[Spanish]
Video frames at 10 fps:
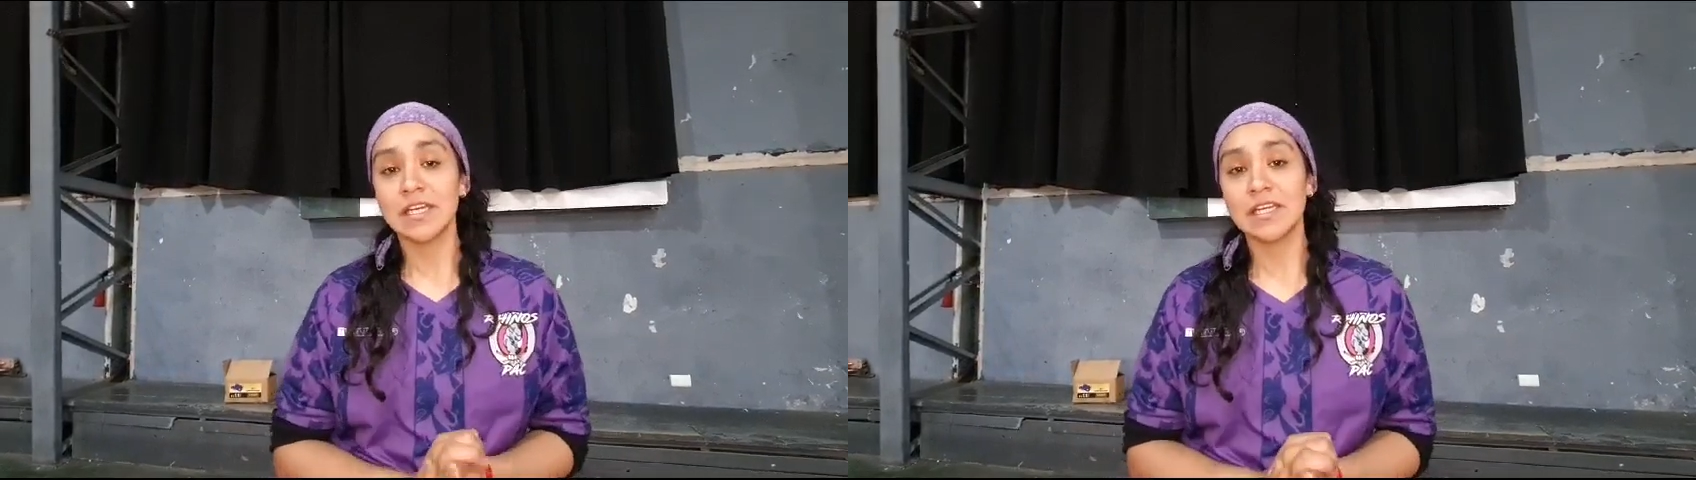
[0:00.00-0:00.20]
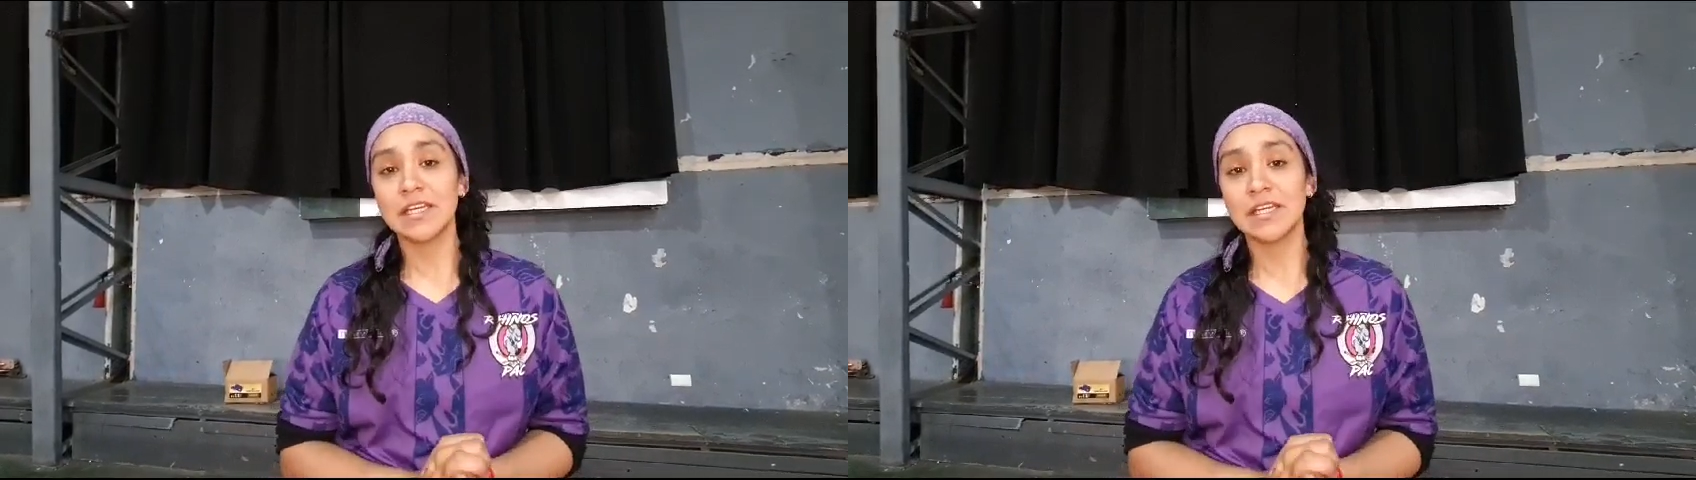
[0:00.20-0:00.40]

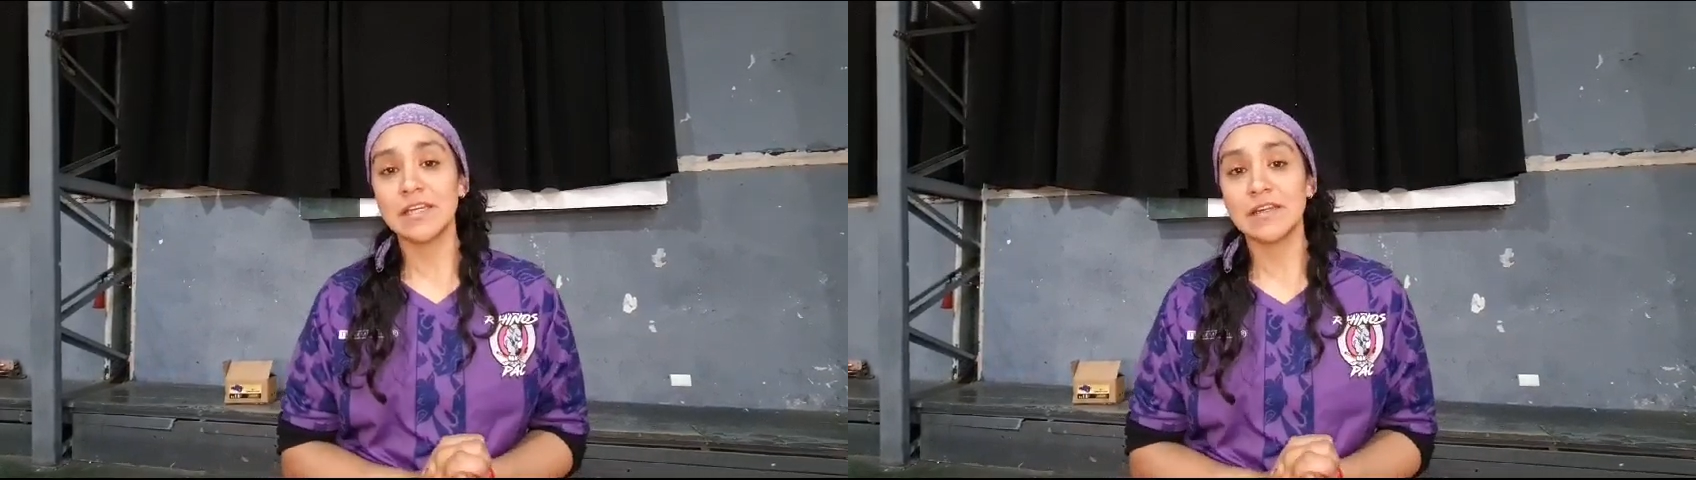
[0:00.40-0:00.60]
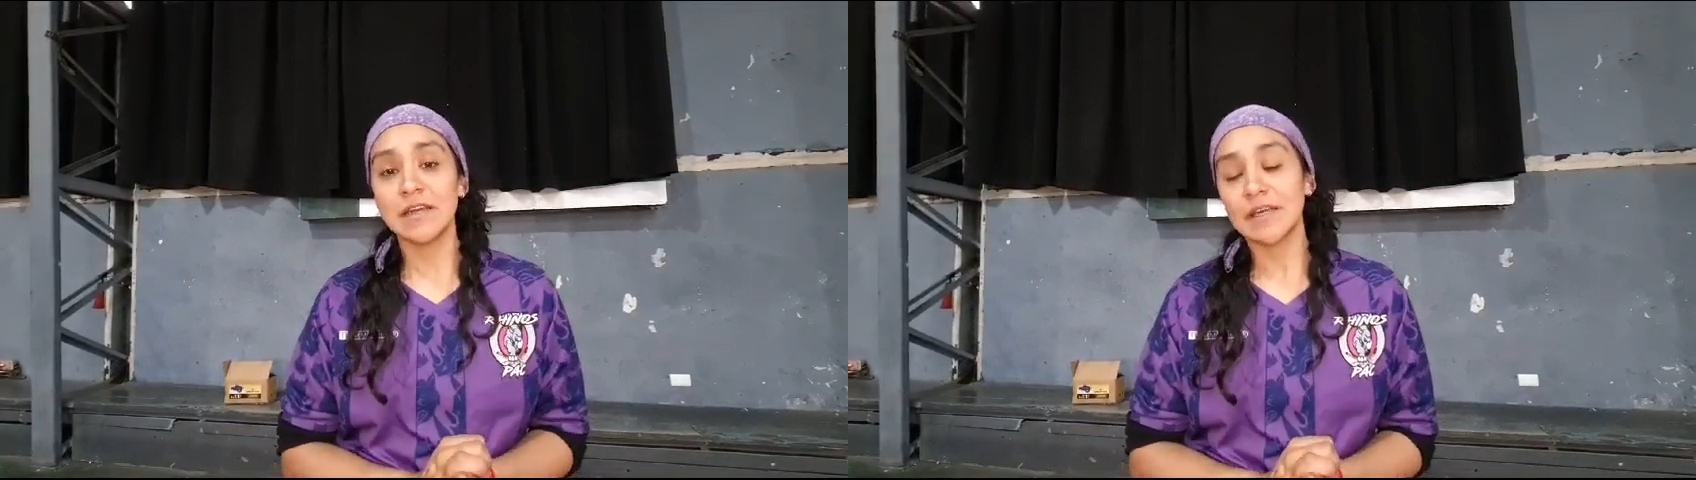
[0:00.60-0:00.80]

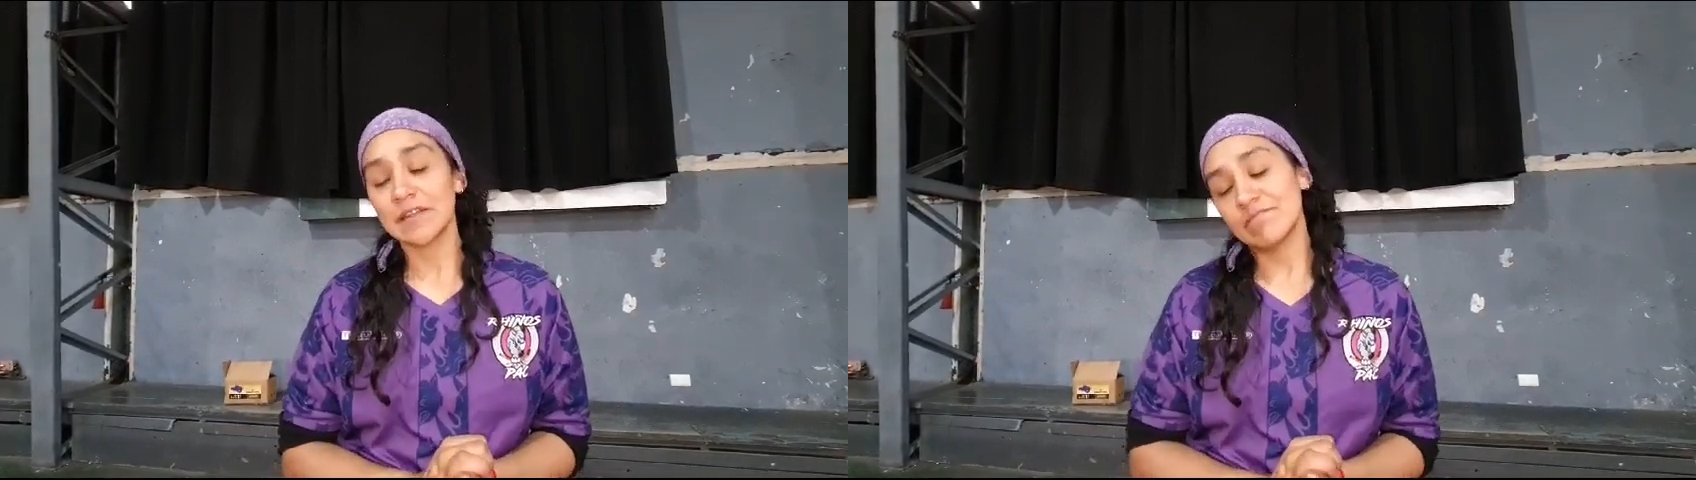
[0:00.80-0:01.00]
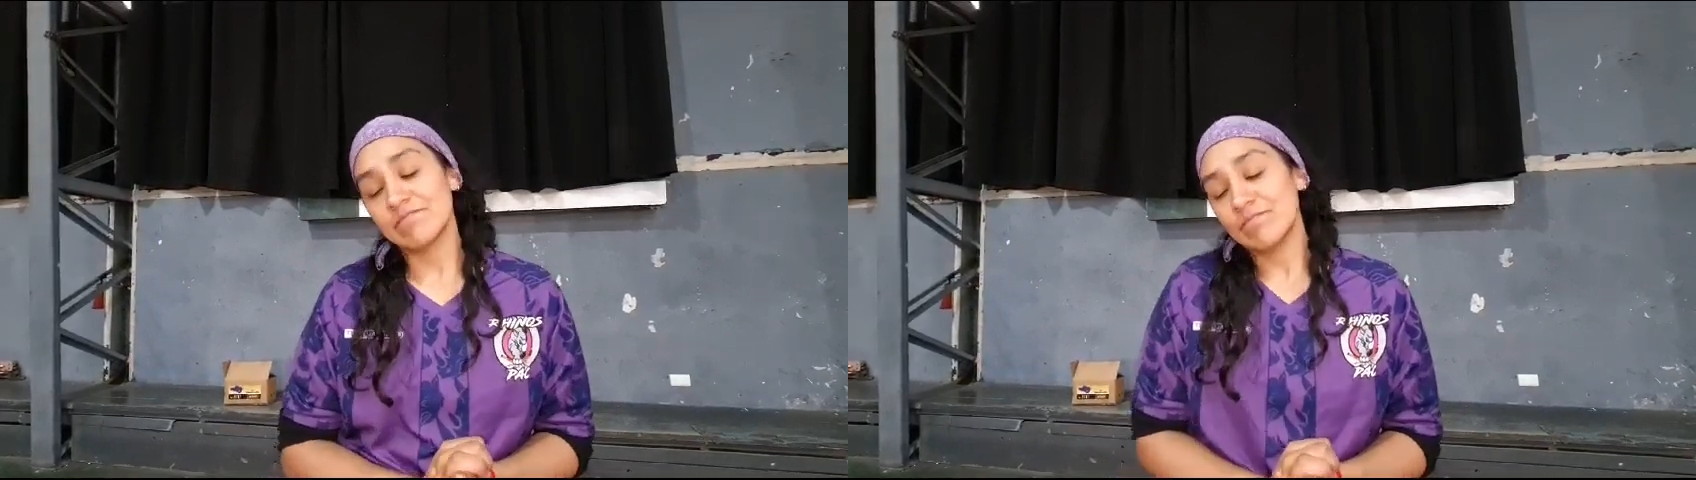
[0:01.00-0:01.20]
y
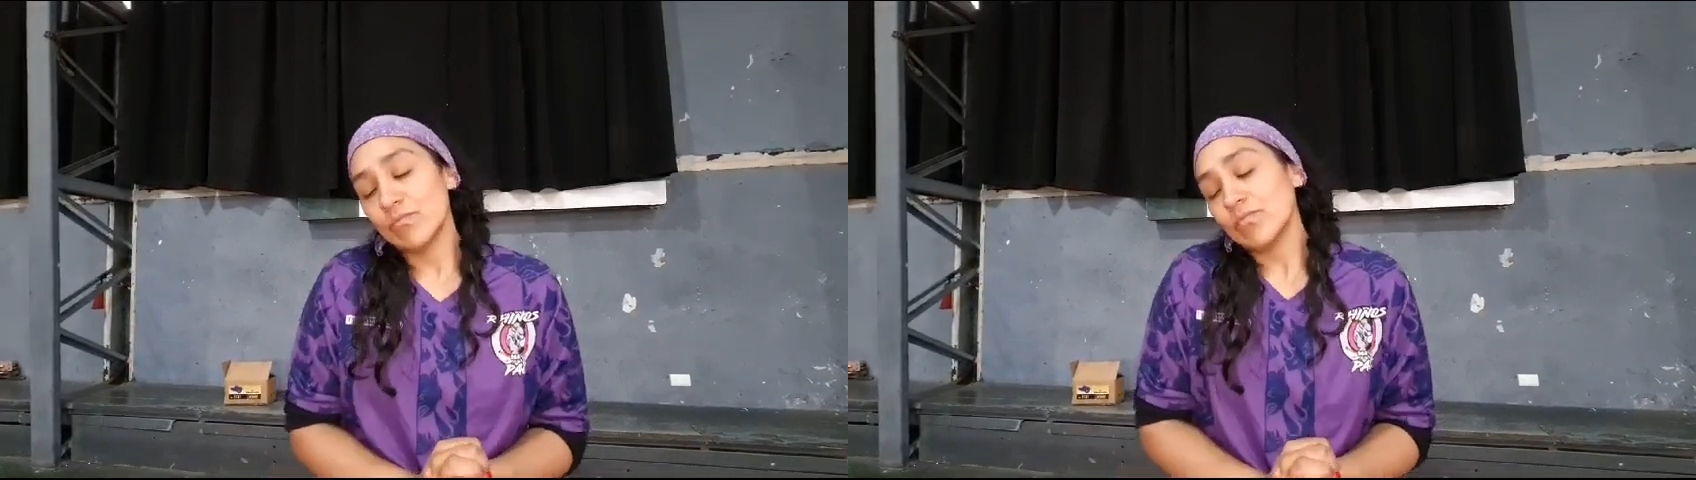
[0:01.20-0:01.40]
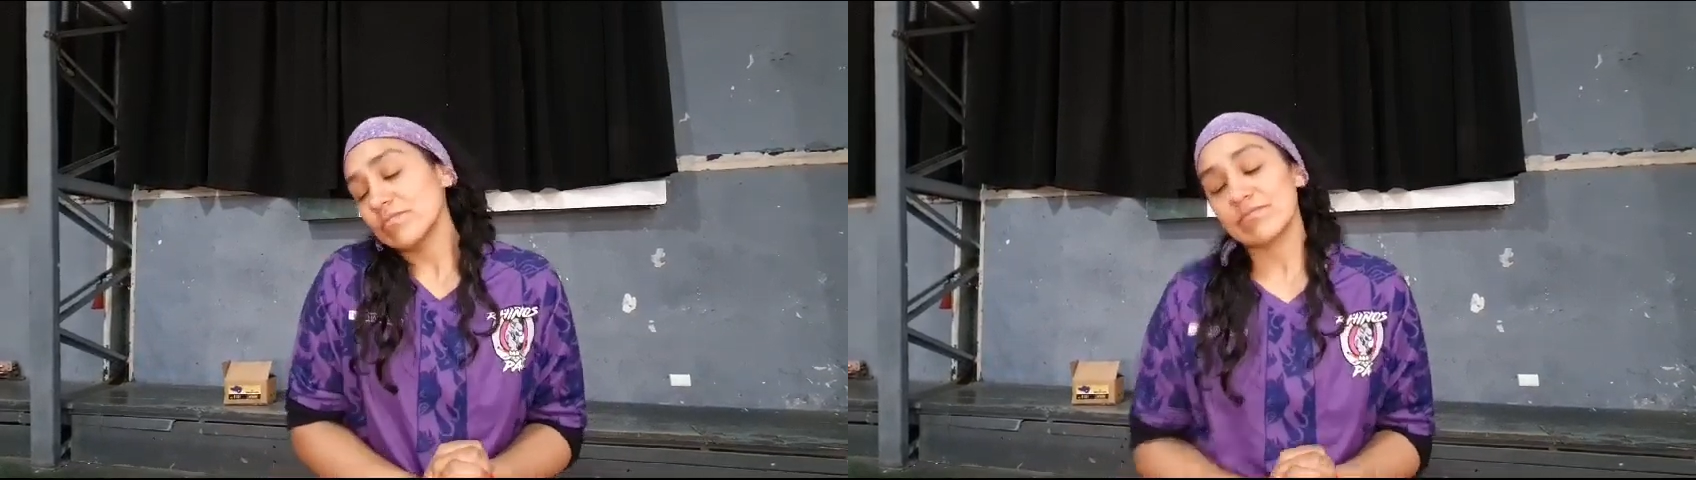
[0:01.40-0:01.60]

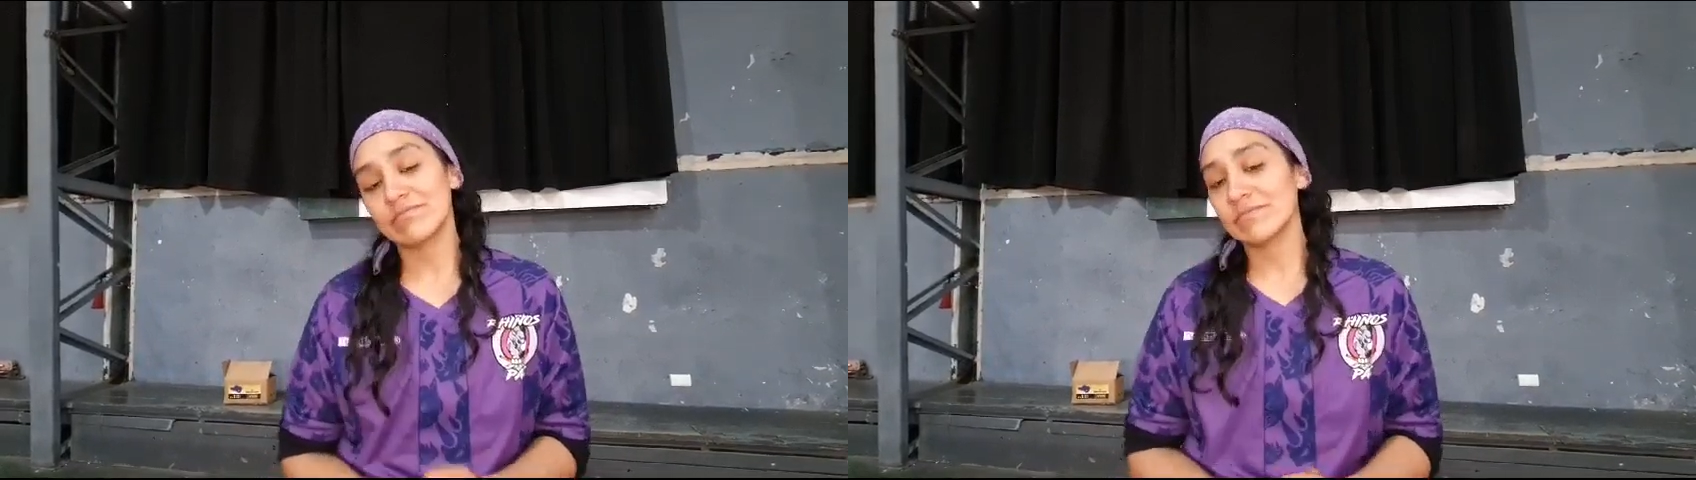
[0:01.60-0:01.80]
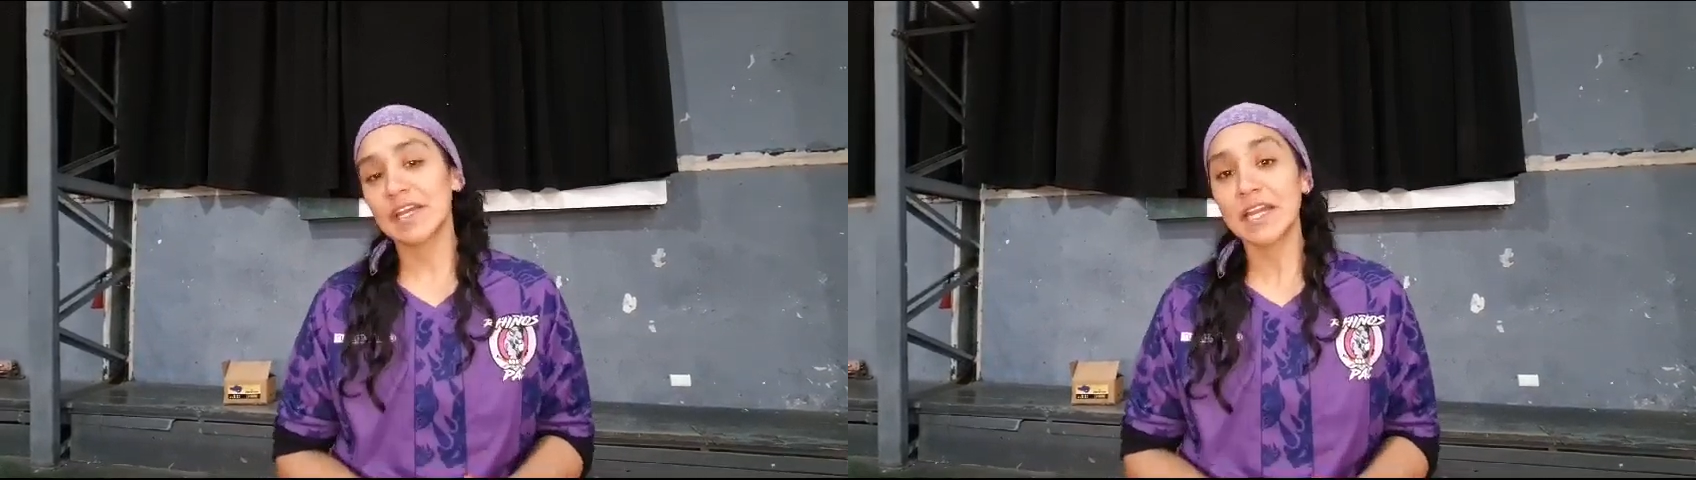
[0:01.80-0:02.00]

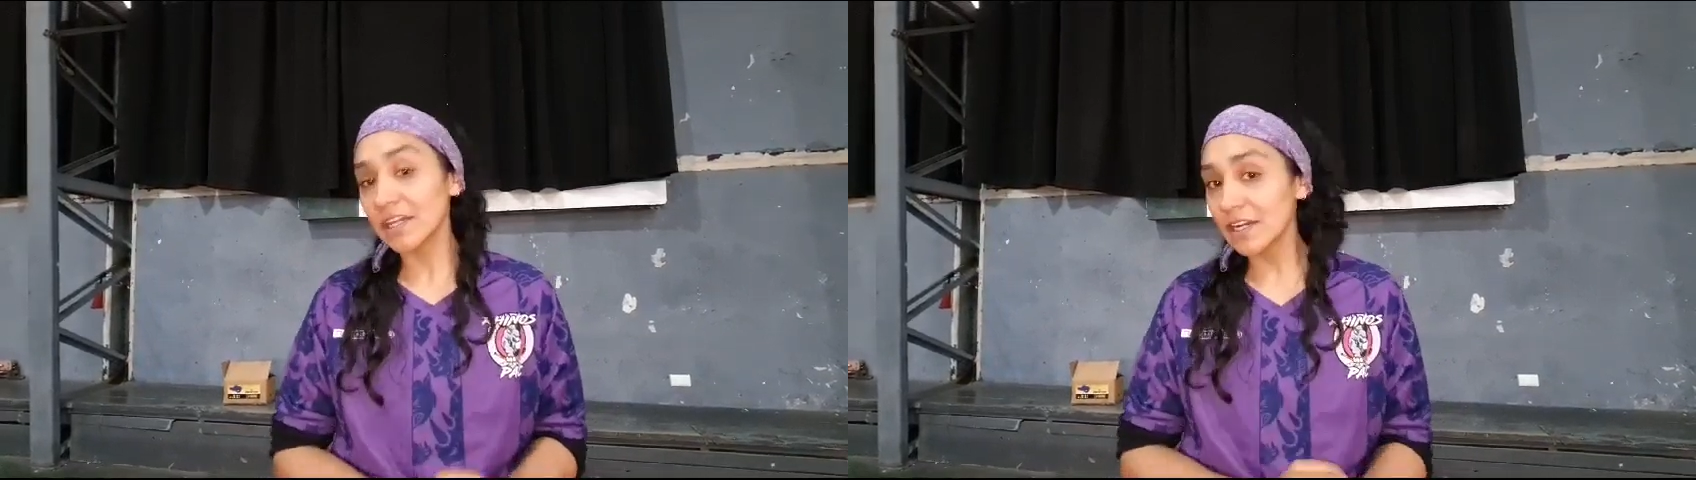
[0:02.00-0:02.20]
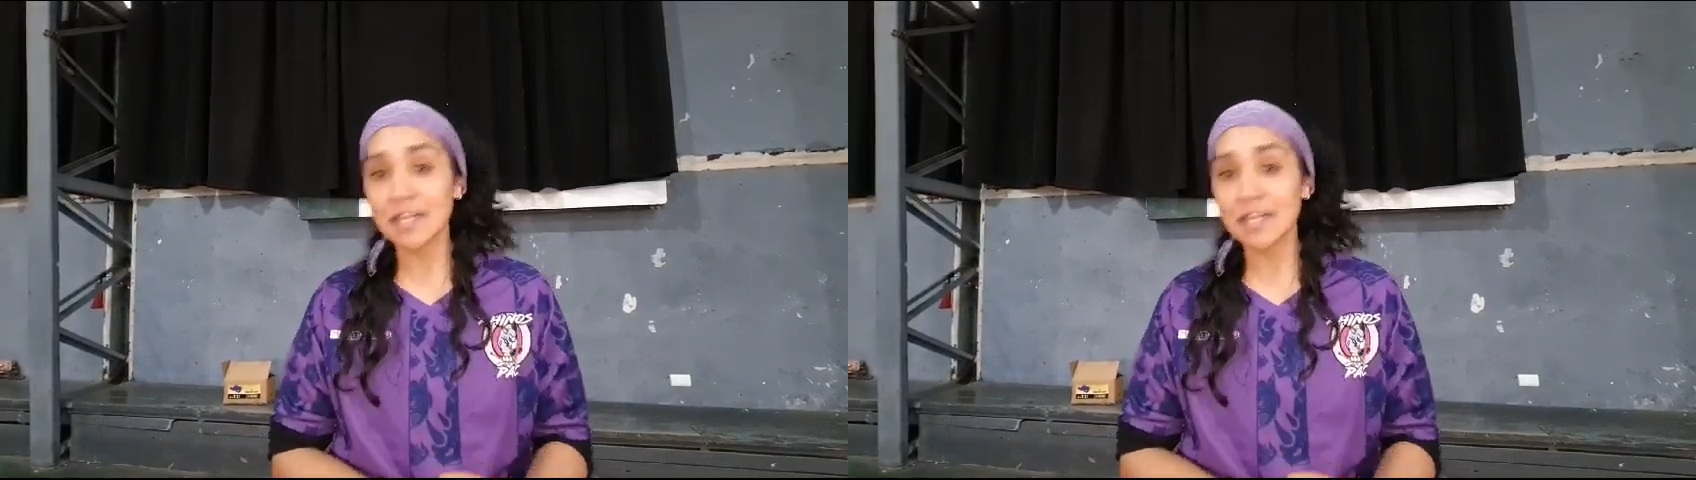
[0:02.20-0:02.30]
gran,